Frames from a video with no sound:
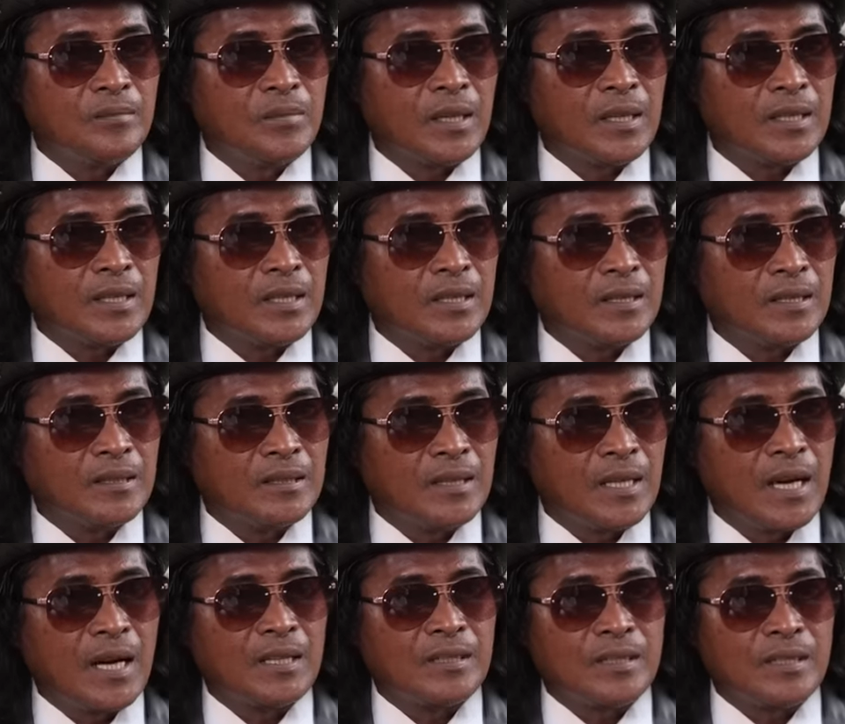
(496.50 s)

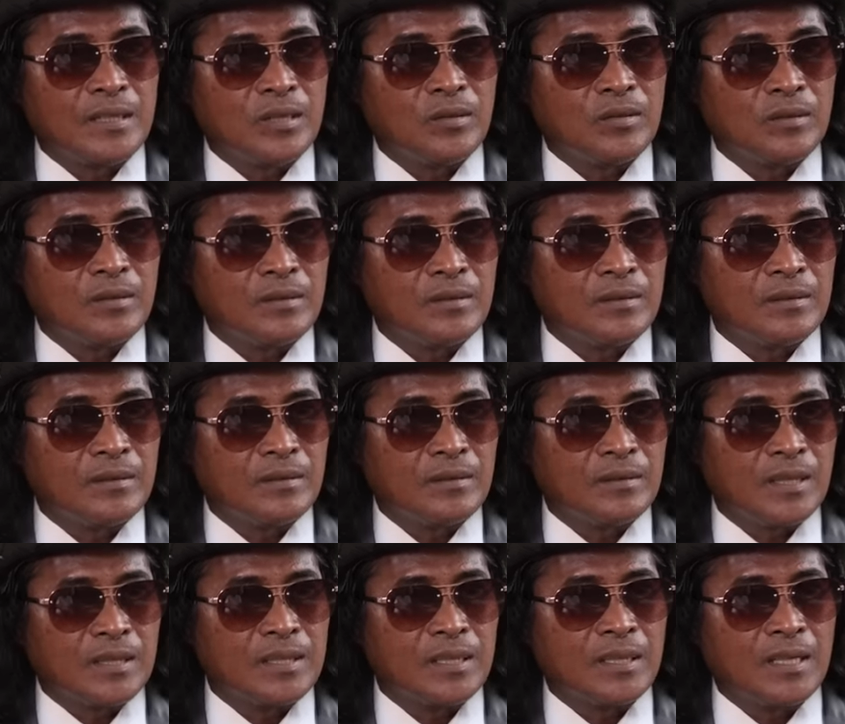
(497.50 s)
parang nahati yung
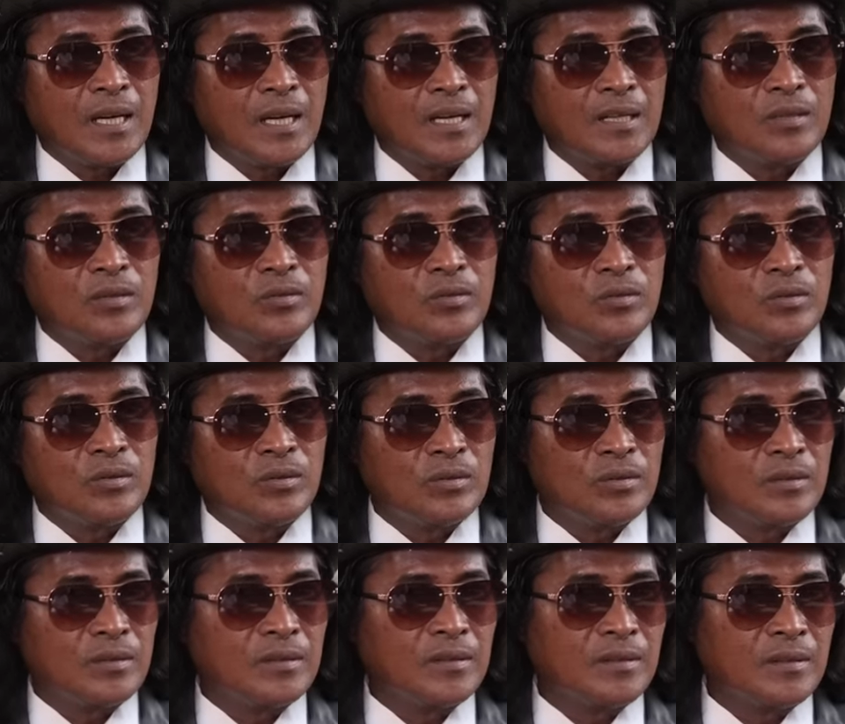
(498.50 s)
kasiyahan ko
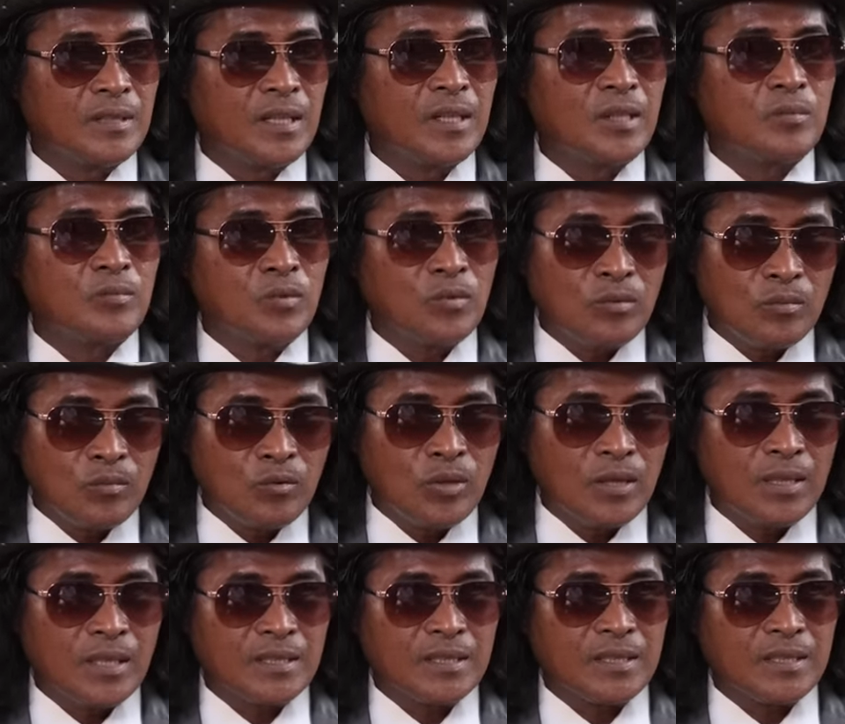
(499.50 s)
noon. Ngayon,
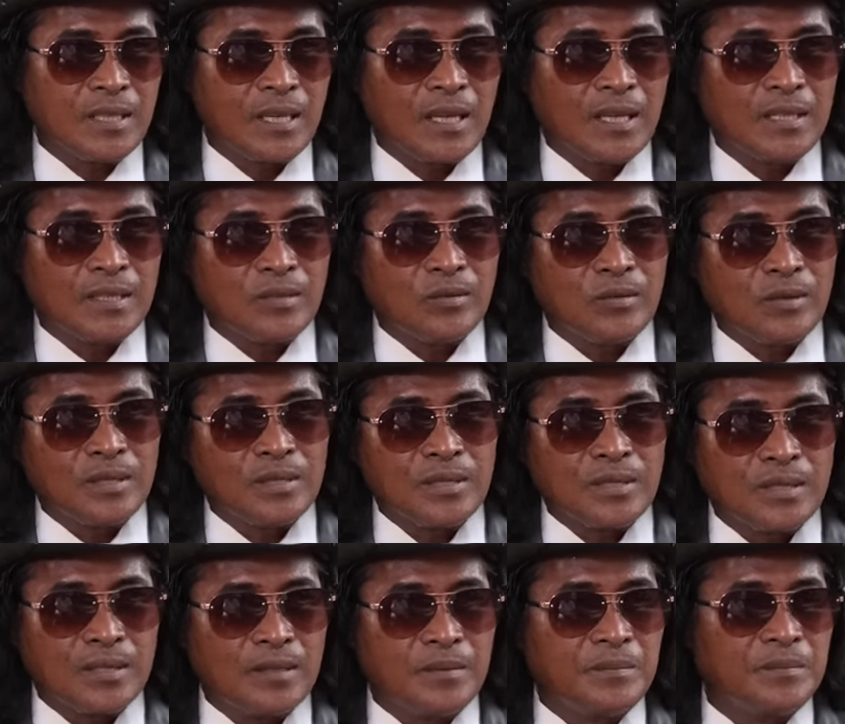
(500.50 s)
buong-buong kasiyahan ko
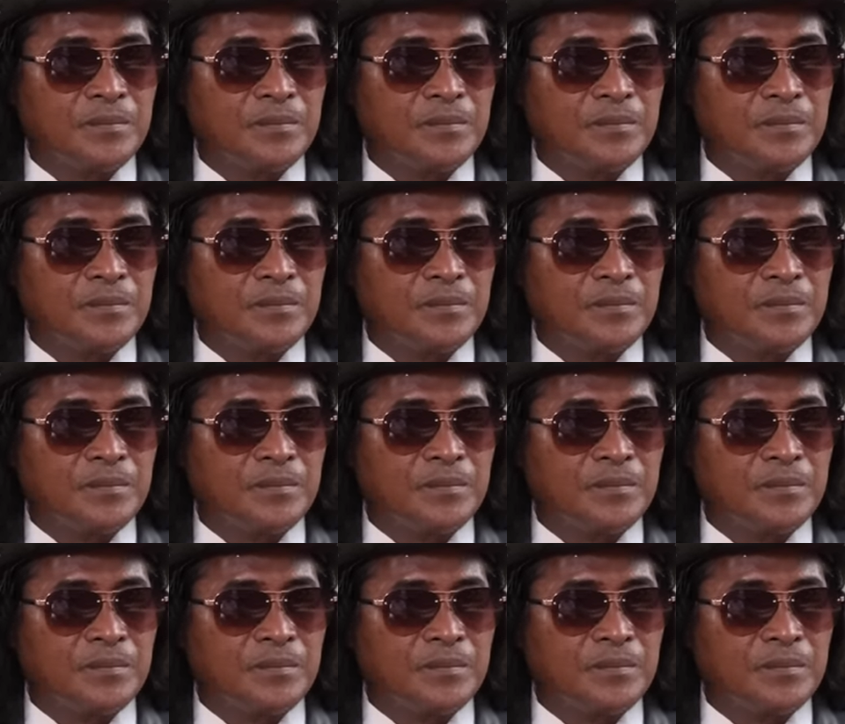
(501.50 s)
kasi